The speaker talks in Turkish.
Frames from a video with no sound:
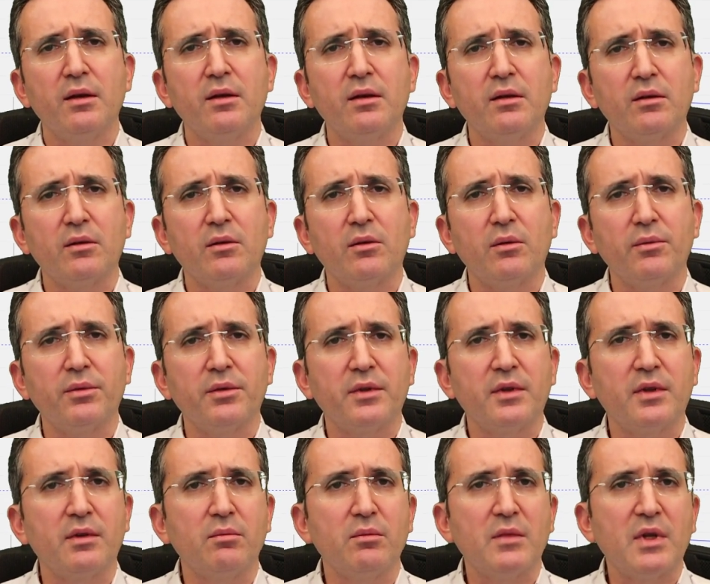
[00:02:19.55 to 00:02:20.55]
E,
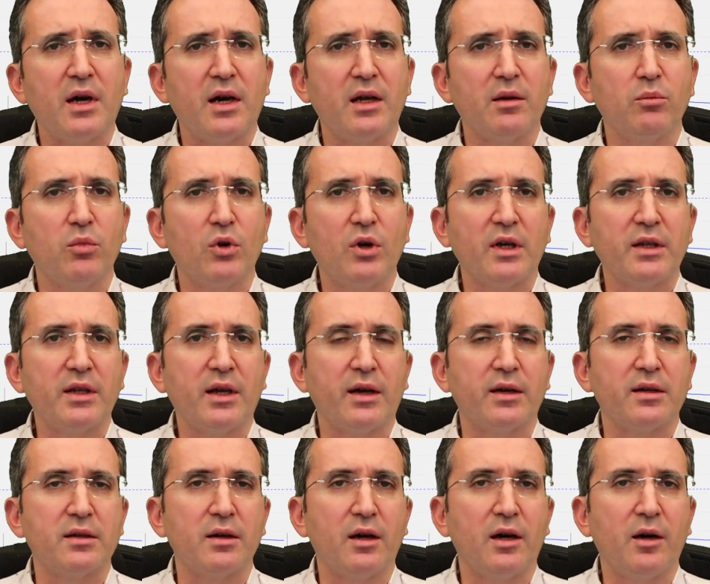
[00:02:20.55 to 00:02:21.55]
yani bu
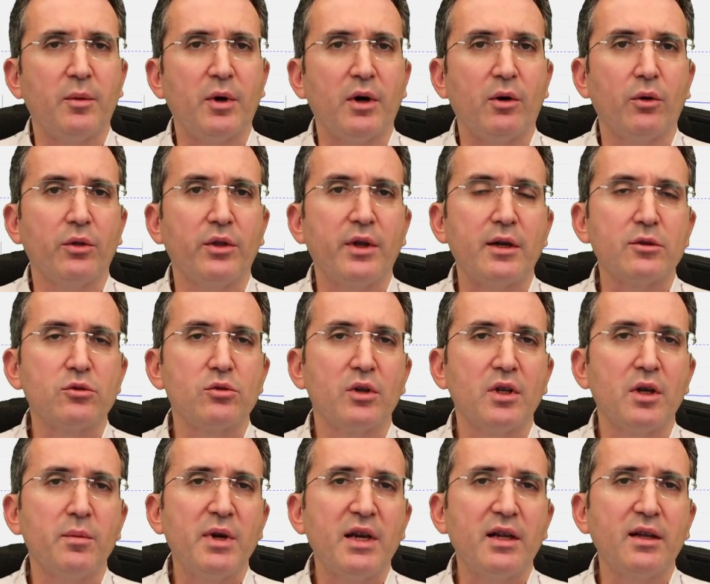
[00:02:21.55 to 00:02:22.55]
kadar ama ondan
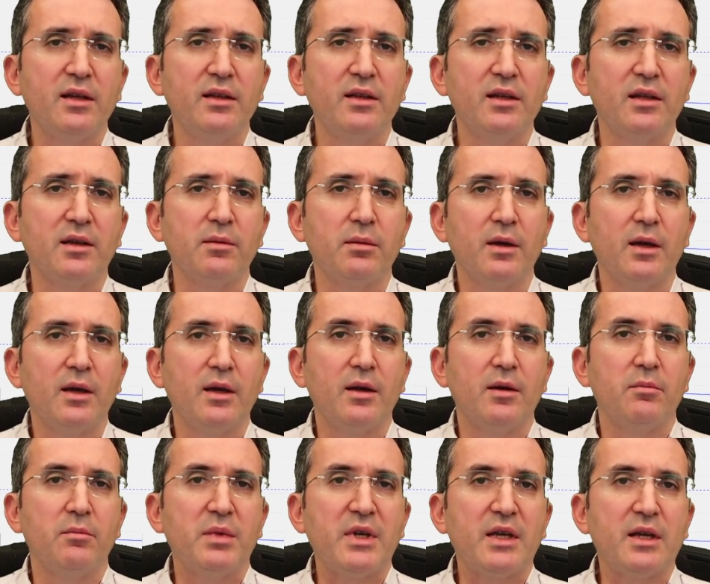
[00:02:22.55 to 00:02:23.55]
sonra bekledik
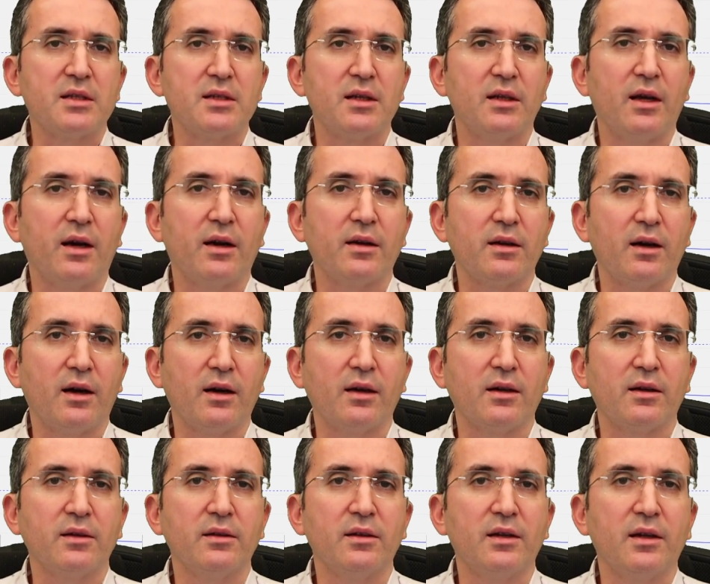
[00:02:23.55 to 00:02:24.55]
piyasalar
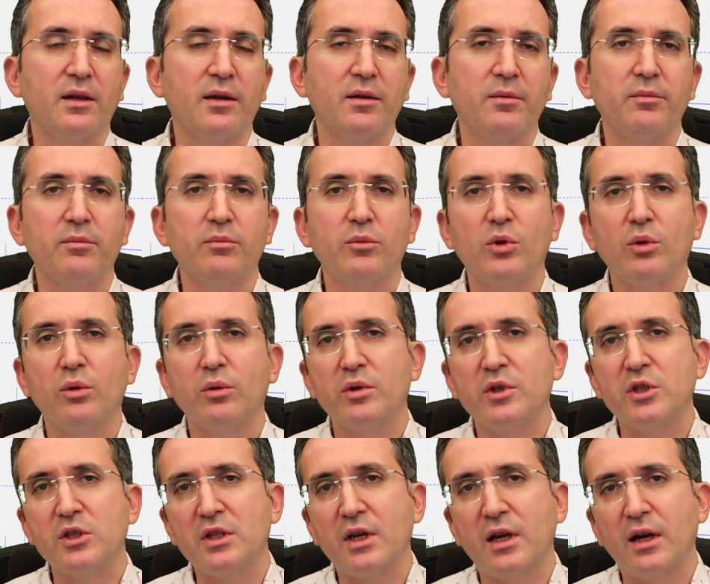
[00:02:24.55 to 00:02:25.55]
hakkında, bu
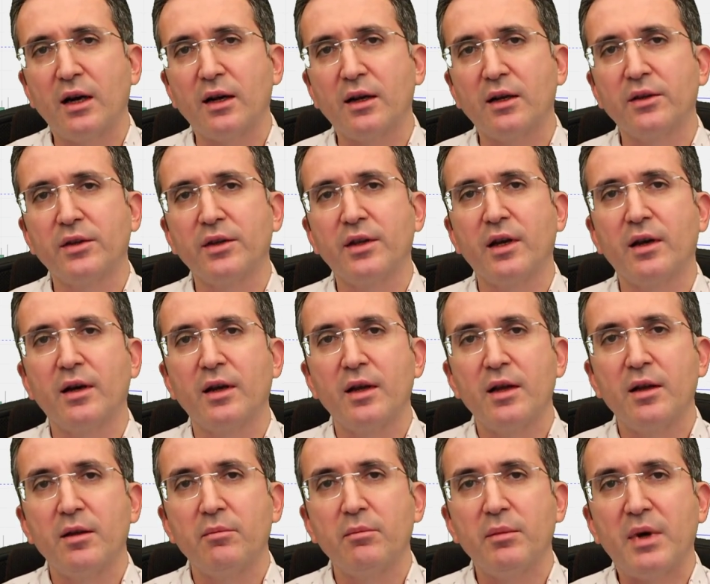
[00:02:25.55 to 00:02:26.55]
işler hakkında
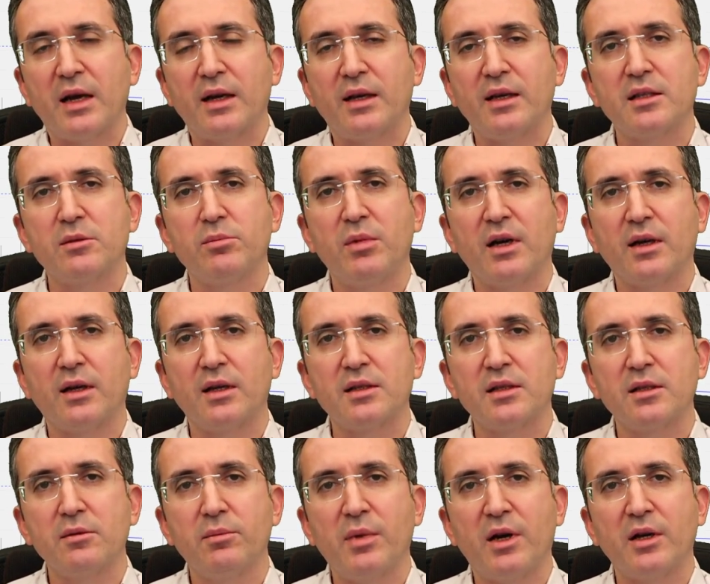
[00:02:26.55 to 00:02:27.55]
Merkez
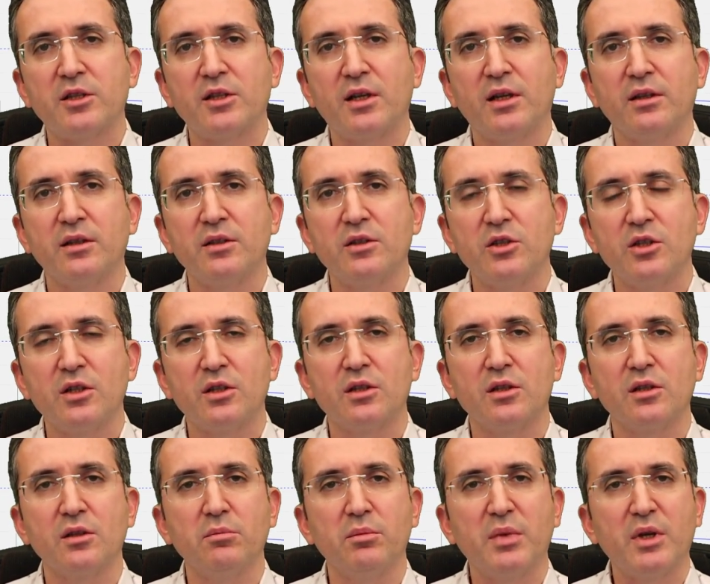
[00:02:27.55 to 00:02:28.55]
Bankası Başkanı
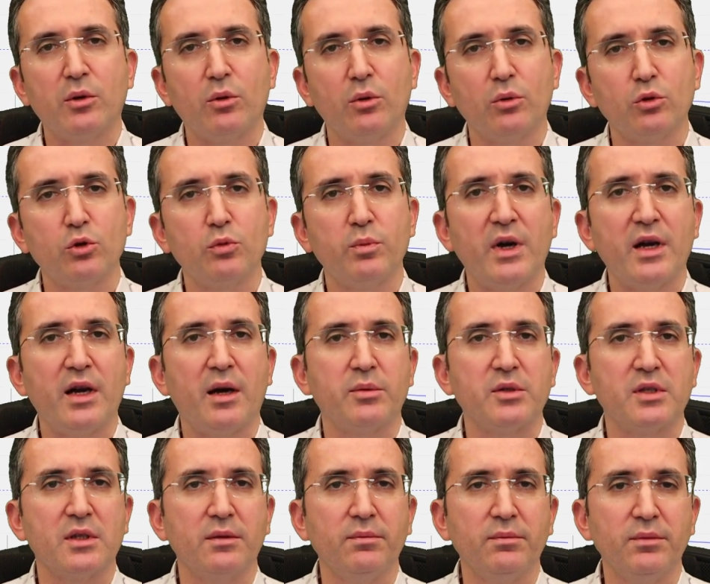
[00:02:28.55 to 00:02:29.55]
çıksın bir konuşma
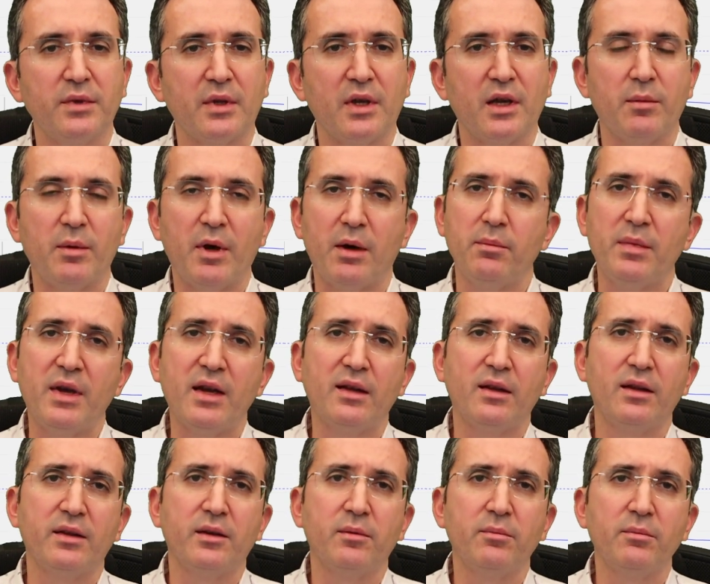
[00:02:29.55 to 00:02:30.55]
yapsın diye ben
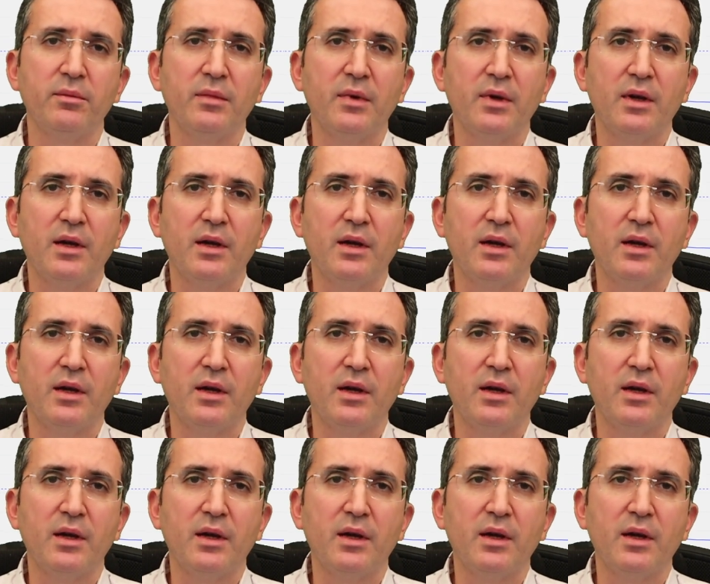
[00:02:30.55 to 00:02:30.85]
bekledim.